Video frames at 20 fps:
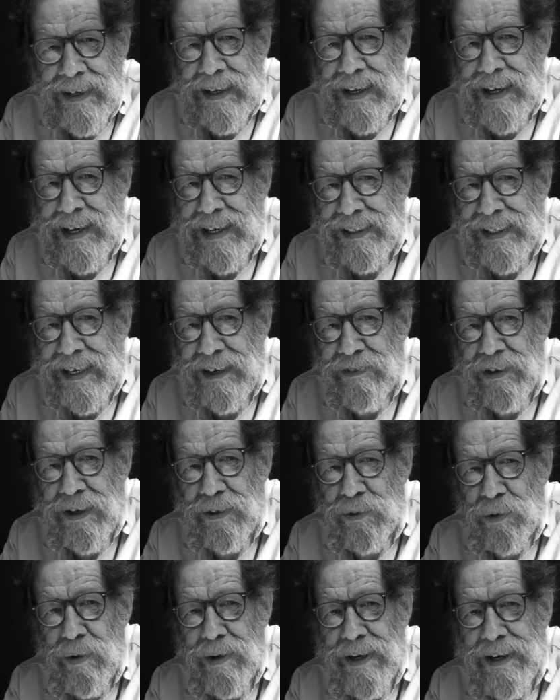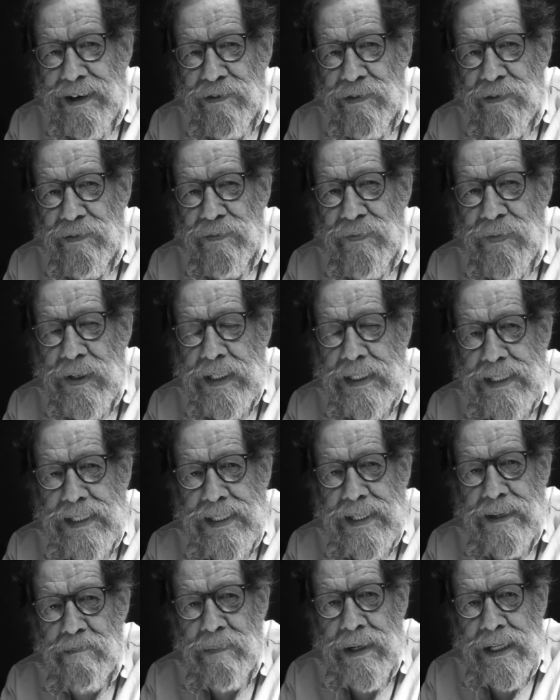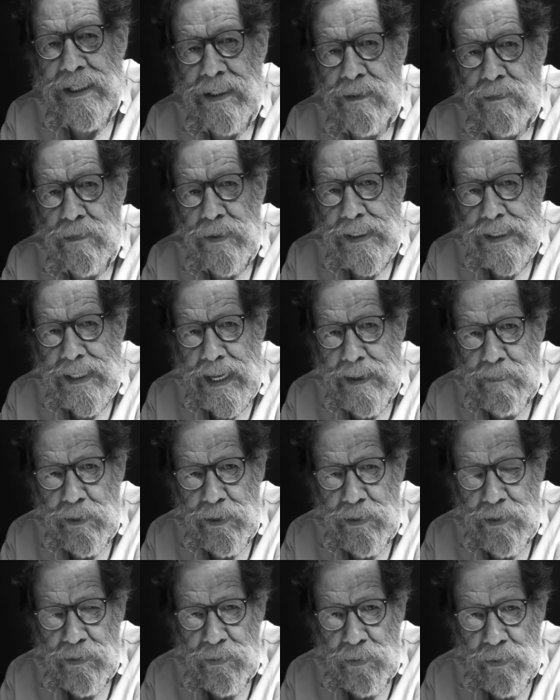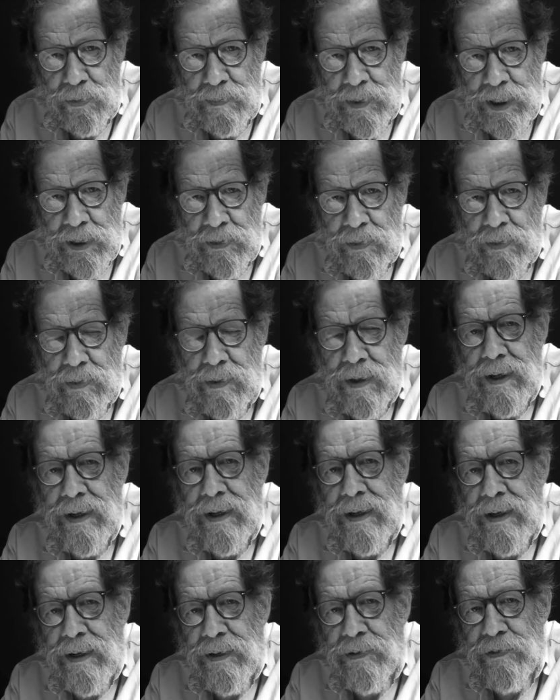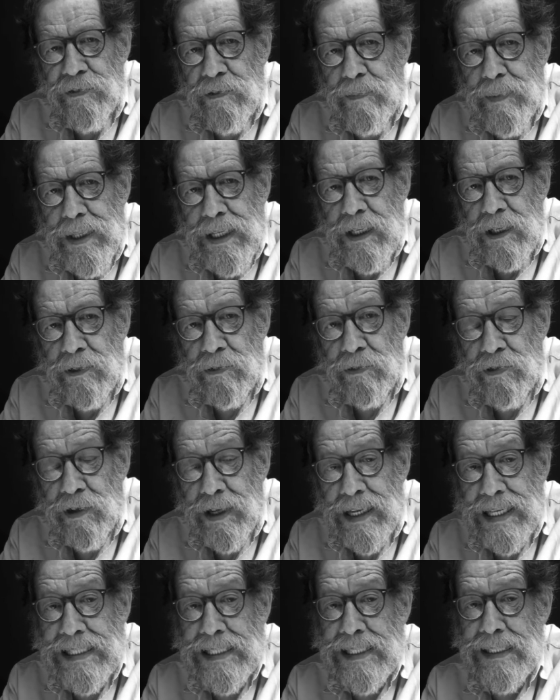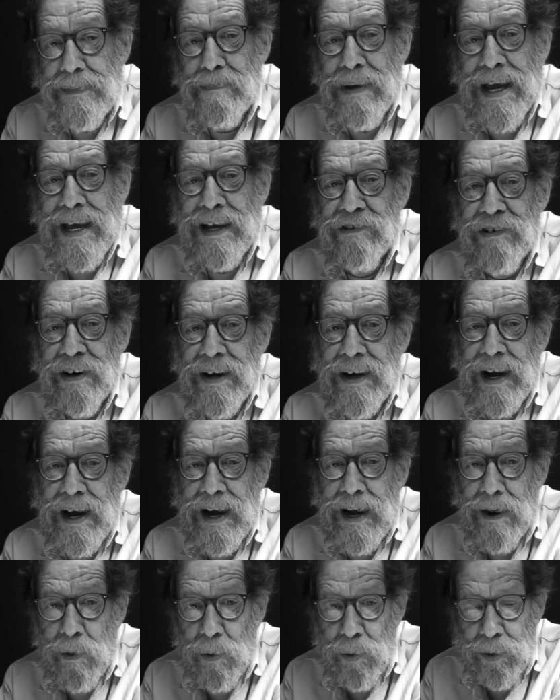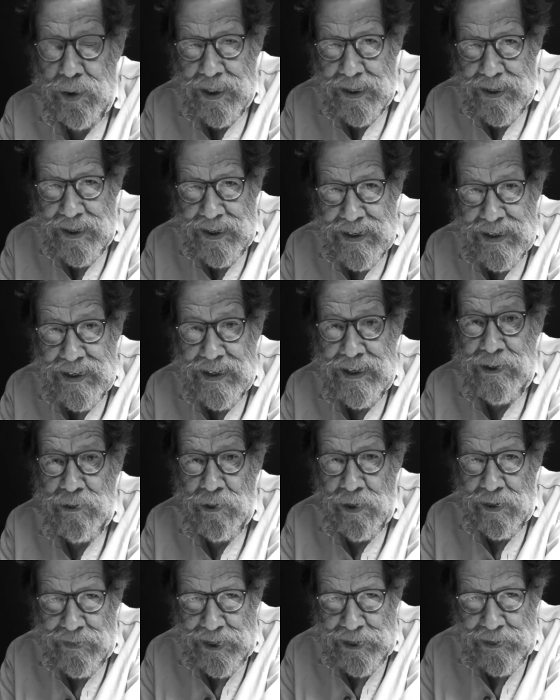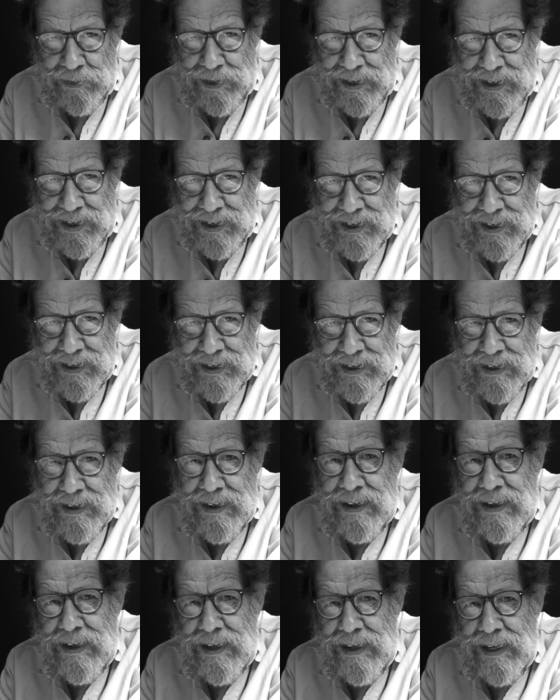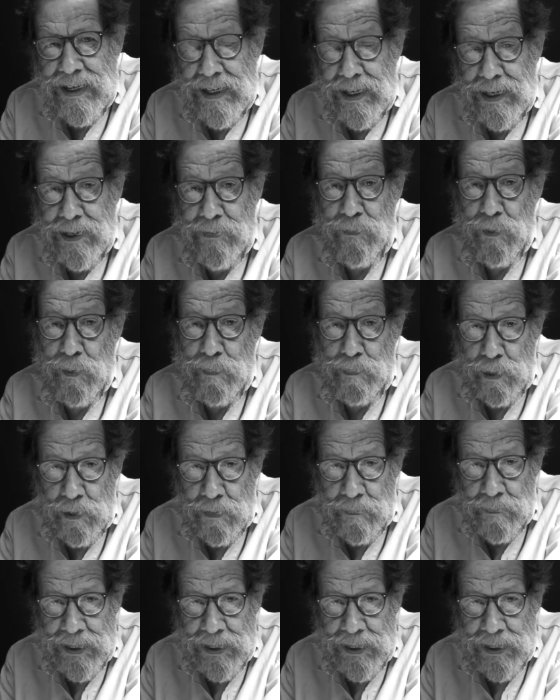é a trajetória de um fim de semana, um sábado e um domingo, de um menino de classe média alta em Nova York. Ele levou bomba